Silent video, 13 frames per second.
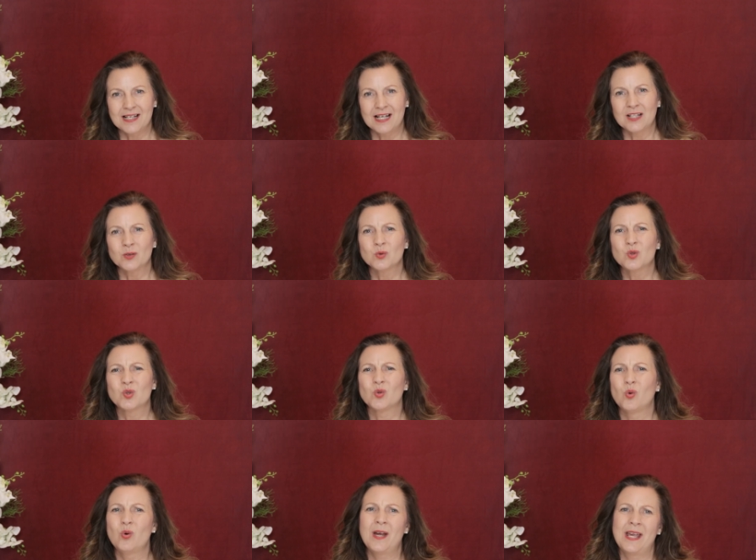die kann uns
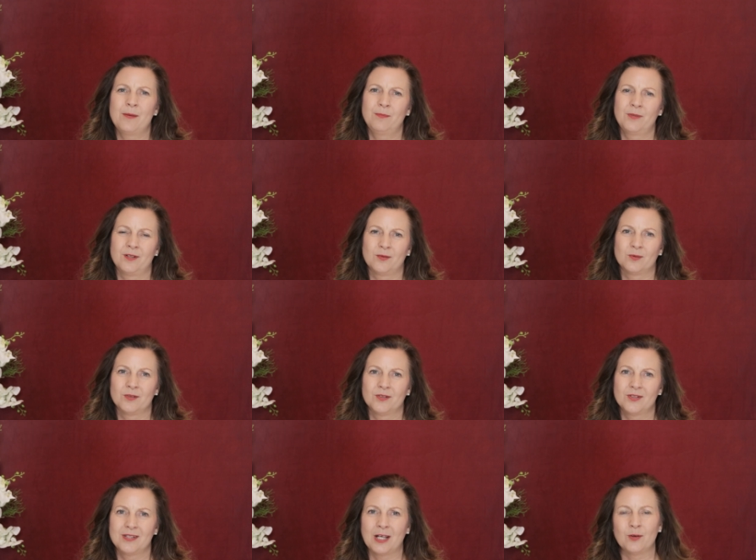so hemmen
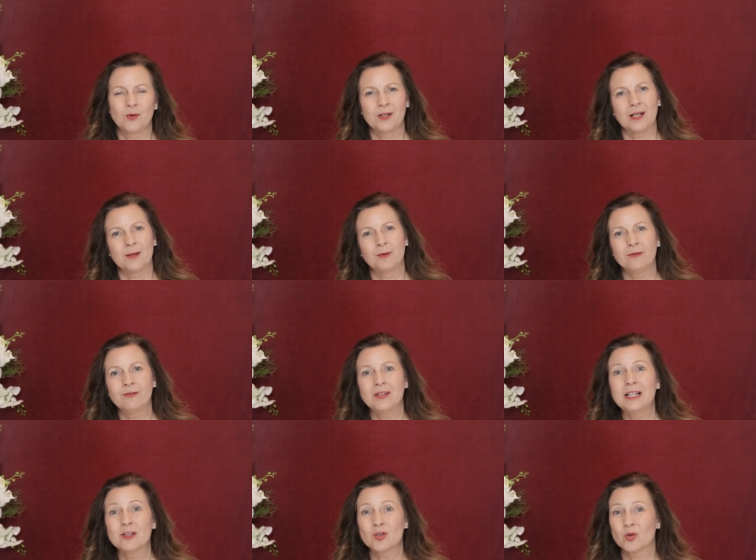und dadurch aber
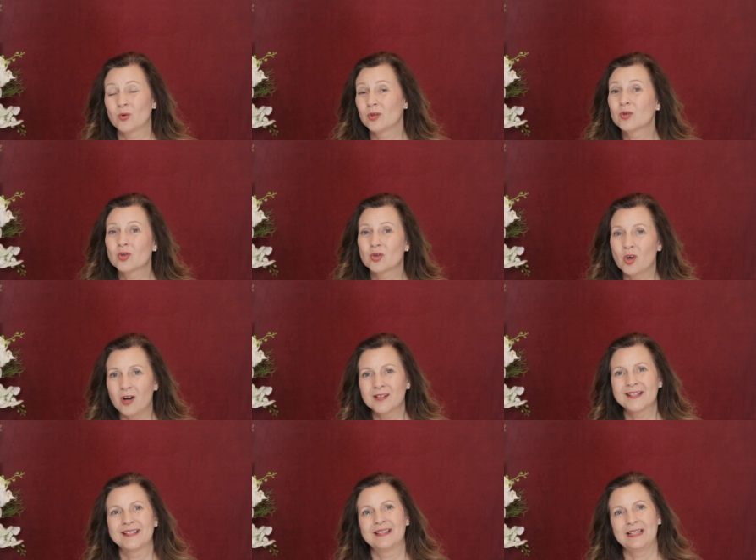viele schöne
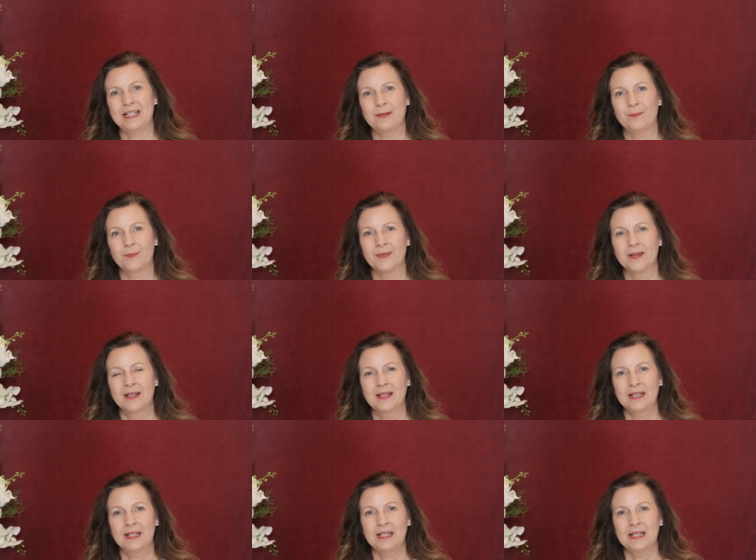Chancen nehmen.
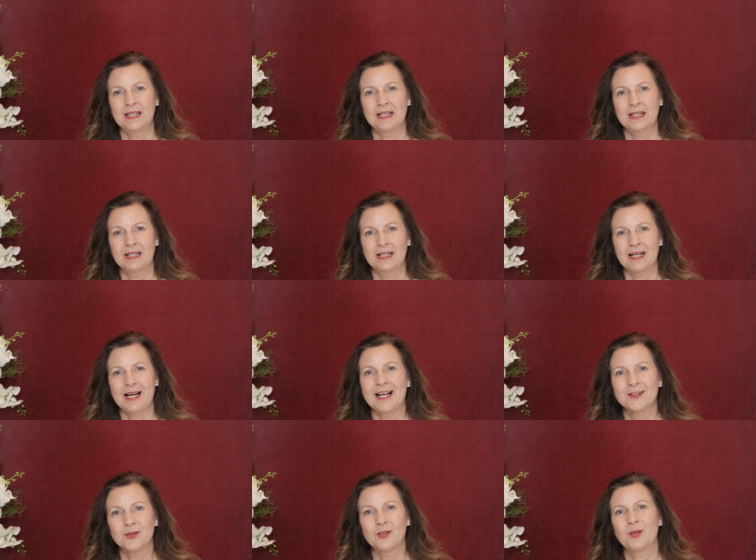
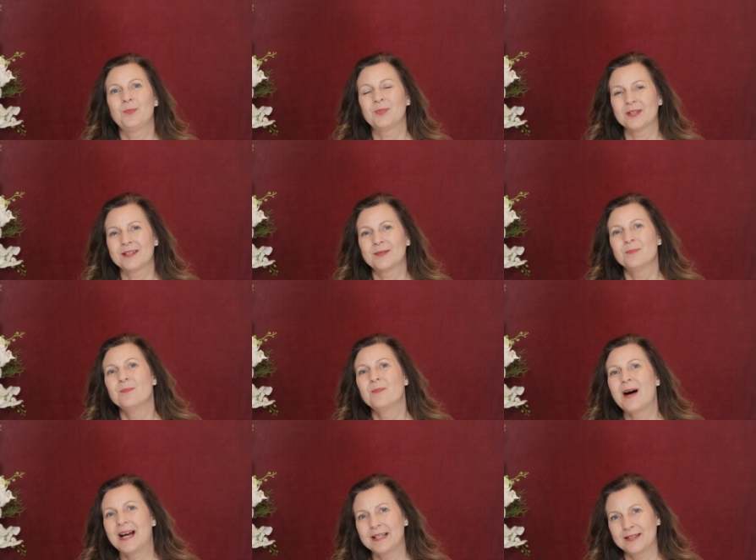Also gibt es
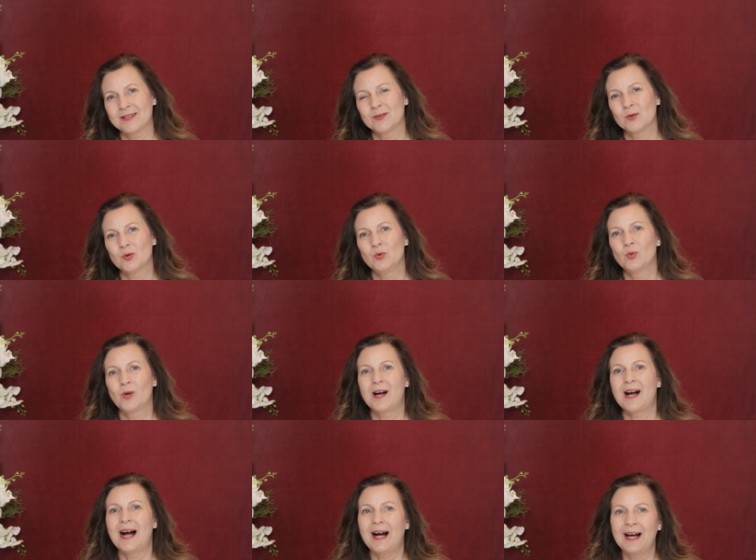meistens
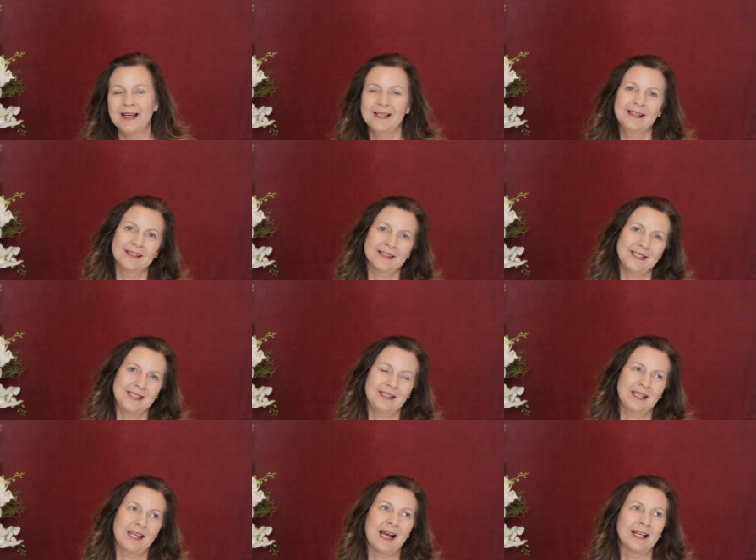nur eine
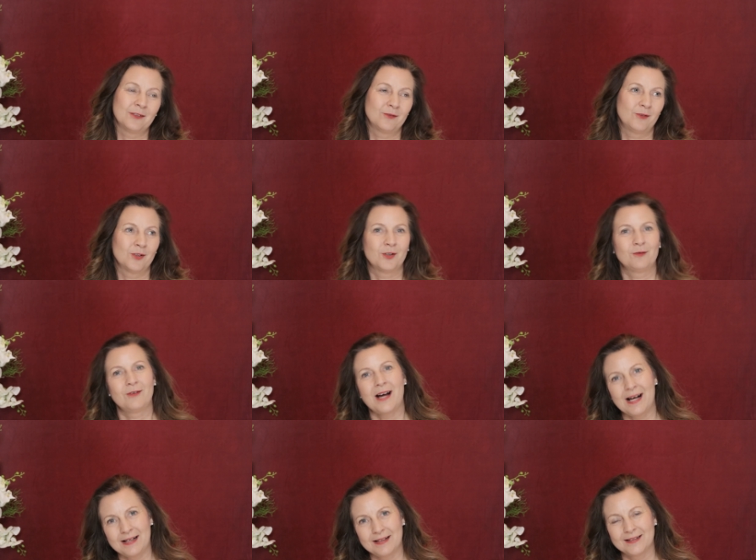richtige Antwort auf
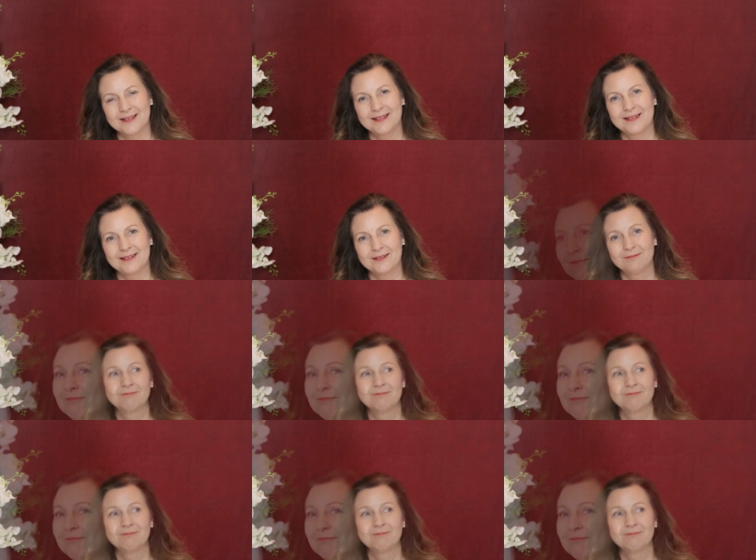Angst.